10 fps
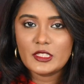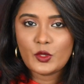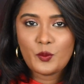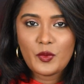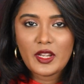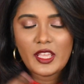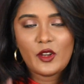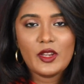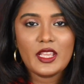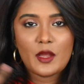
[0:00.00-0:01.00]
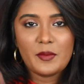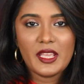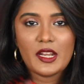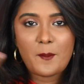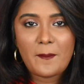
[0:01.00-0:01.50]
ரொம்ப நேரம் நீங்கள்
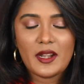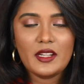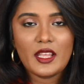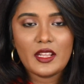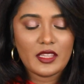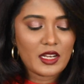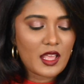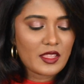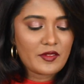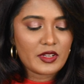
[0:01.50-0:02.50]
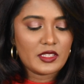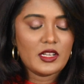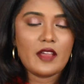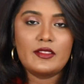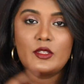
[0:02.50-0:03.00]
அப்படியே ரப் பண்ணிட்டே இருந்தீங்கன்னா தான்
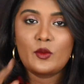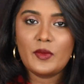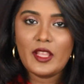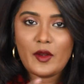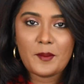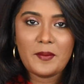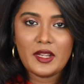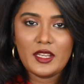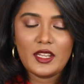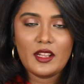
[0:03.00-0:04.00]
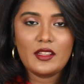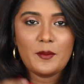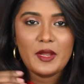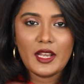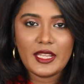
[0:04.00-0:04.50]
வருது நான் வந்து ரொம்ப நேரம் ரப் பண்ணிகிட்டே
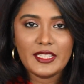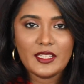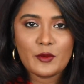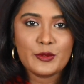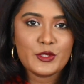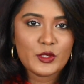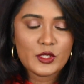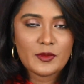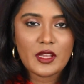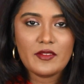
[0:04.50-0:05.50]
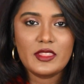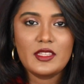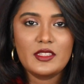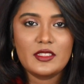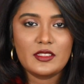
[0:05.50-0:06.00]
இருந்தேன் அப்படியே லைட்டாக கொஞ்சம் கொஞ்சமாக
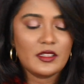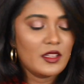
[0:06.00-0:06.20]
வந்து அது